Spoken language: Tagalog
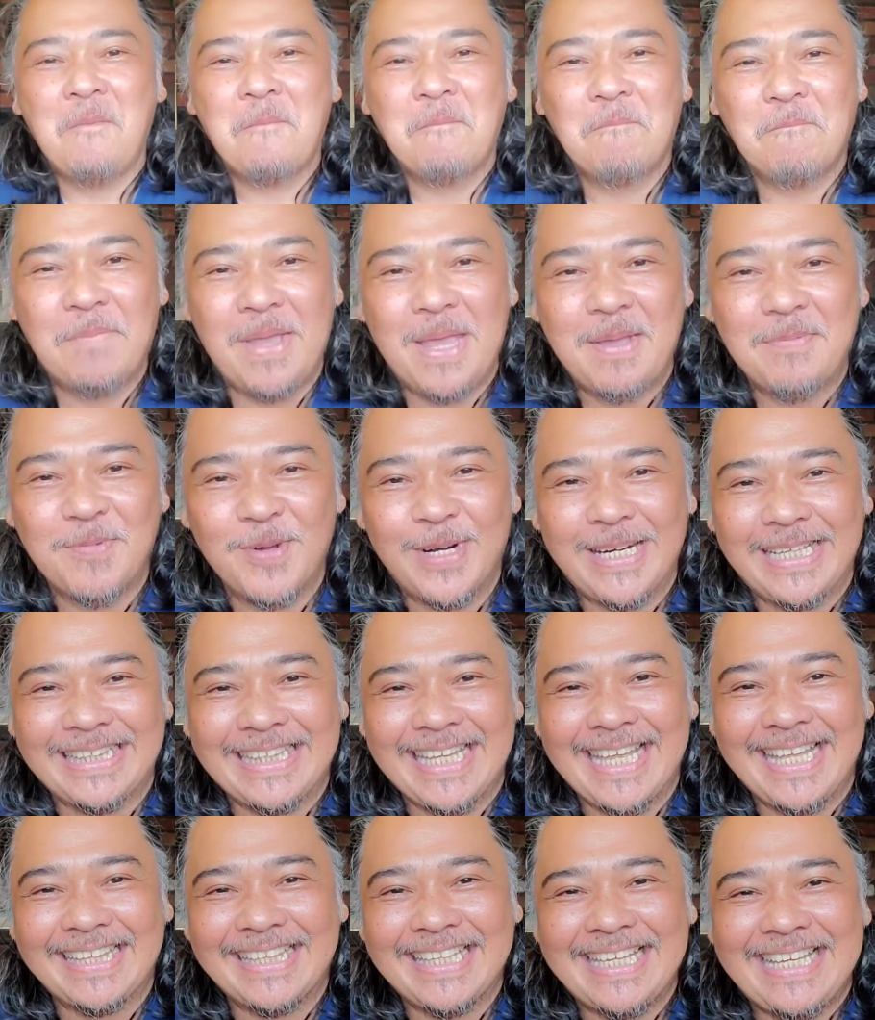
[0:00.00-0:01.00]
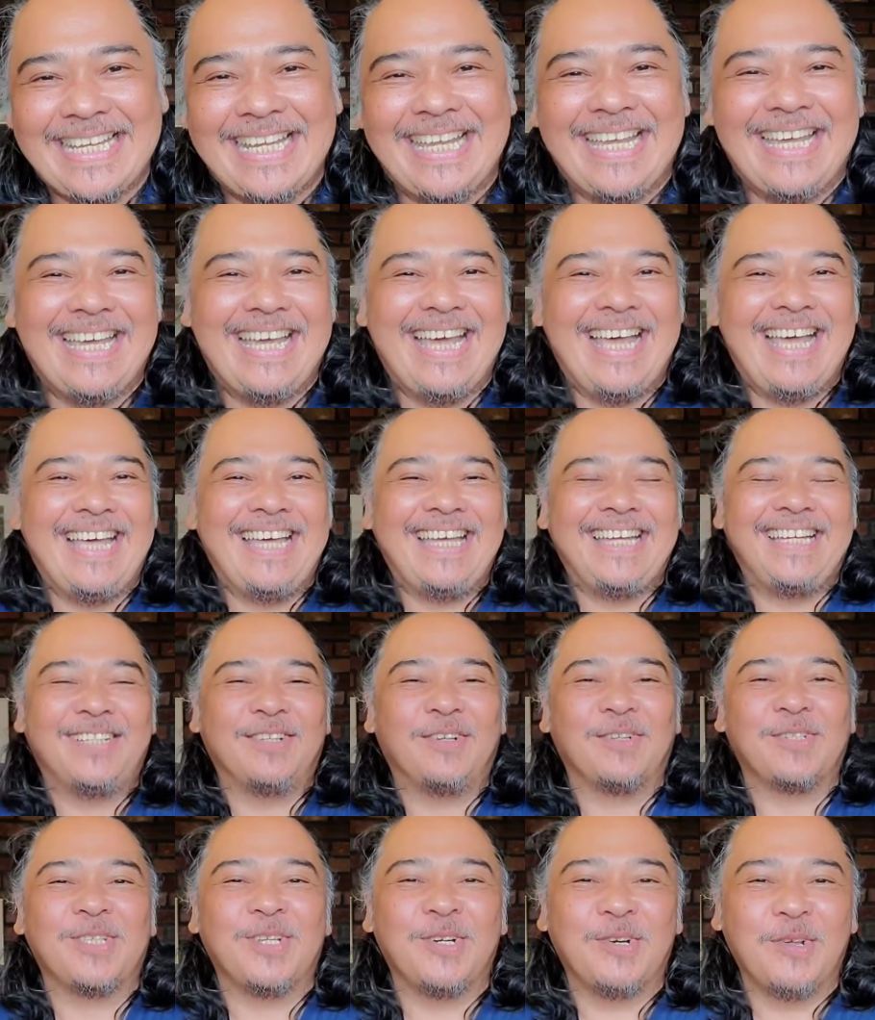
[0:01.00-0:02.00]
Favorite natin yan.
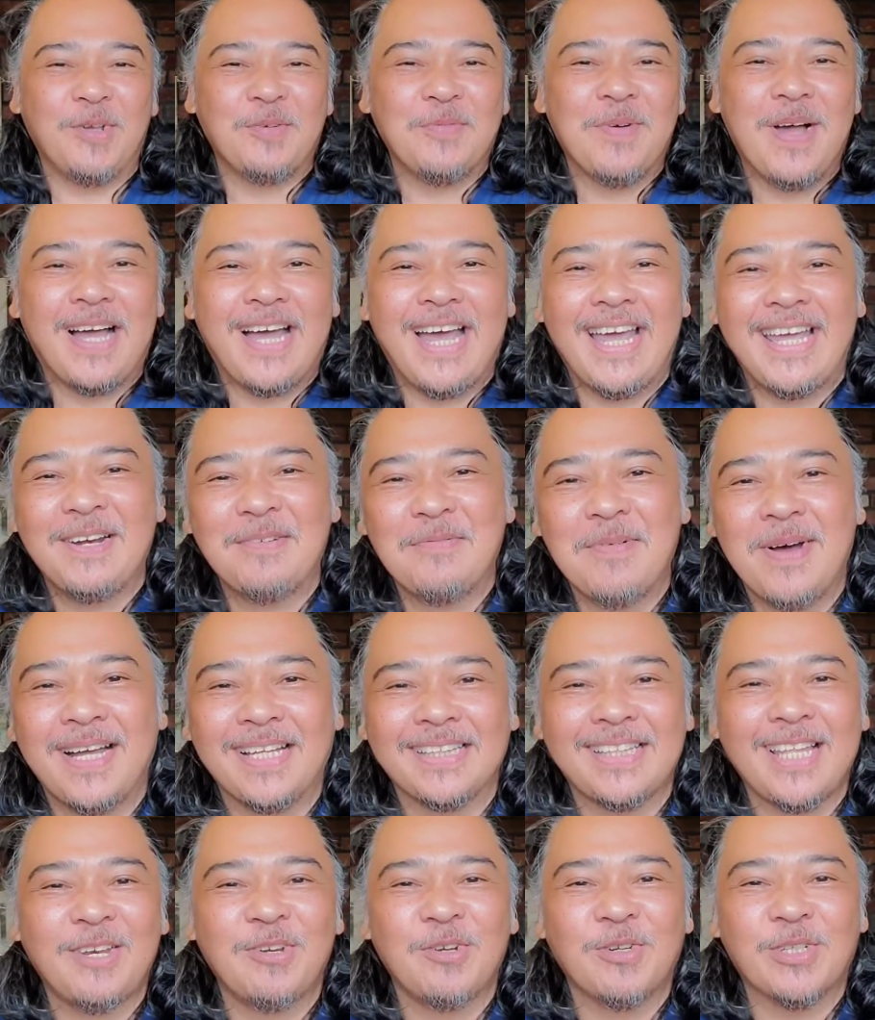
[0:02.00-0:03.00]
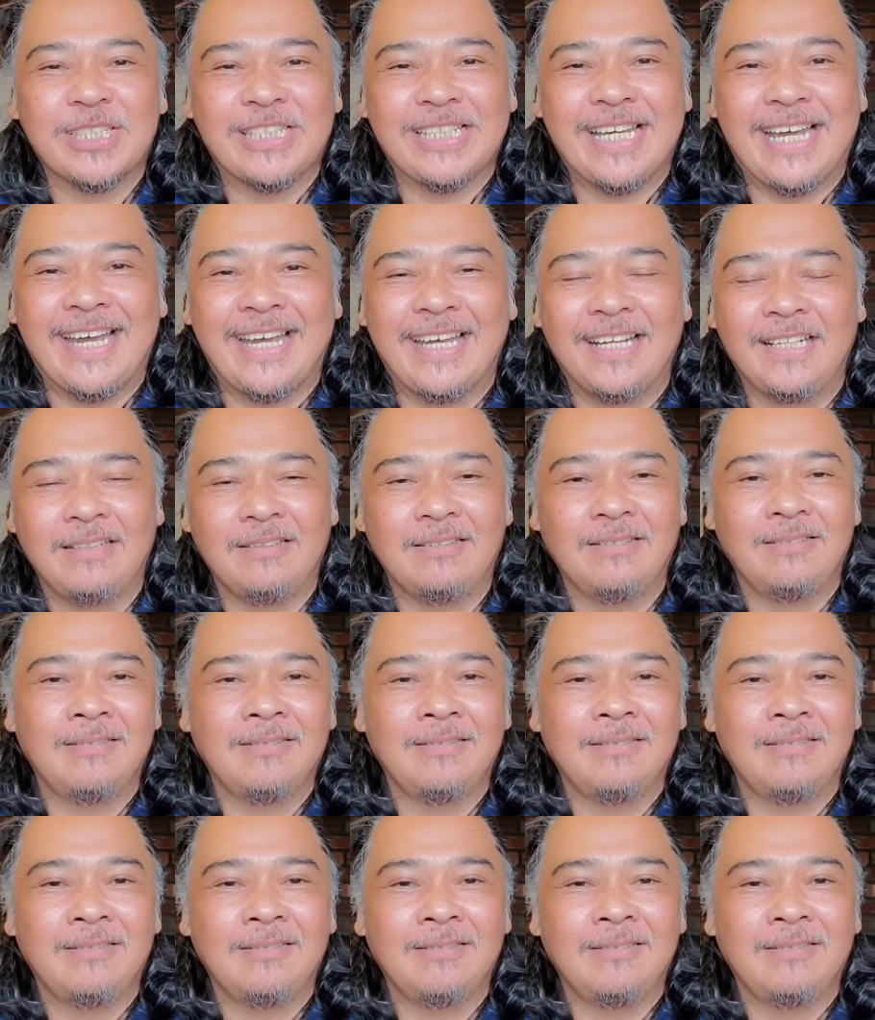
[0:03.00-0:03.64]
O, sino yung kumakain ng mga talong dyan?